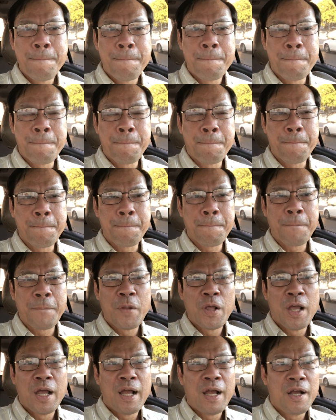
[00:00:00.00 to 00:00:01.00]
uhm,
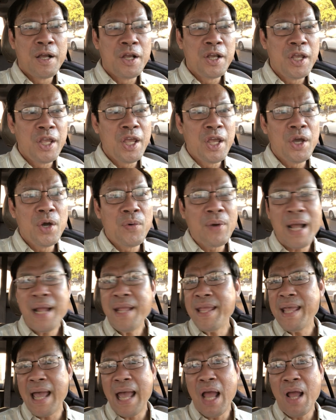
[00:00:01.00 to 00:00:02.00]
nhiều
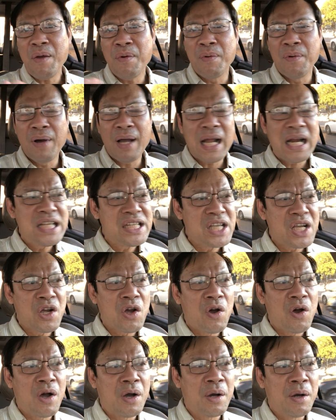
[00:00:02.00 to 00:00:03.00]
khán giả của Cali Sài
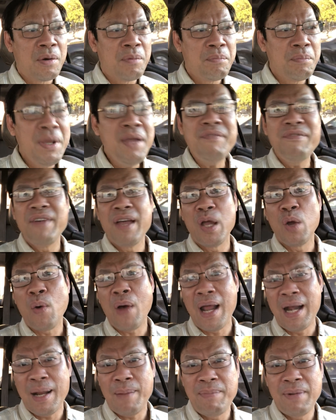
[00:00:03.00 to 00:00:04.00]
Gòn biết về
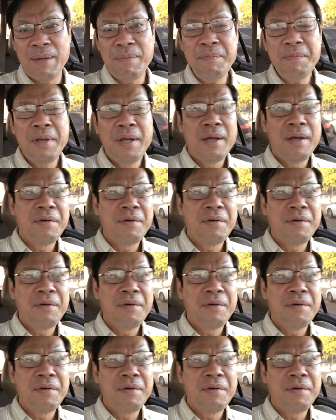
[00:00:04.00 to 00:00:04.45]
Hoài Lâm lắm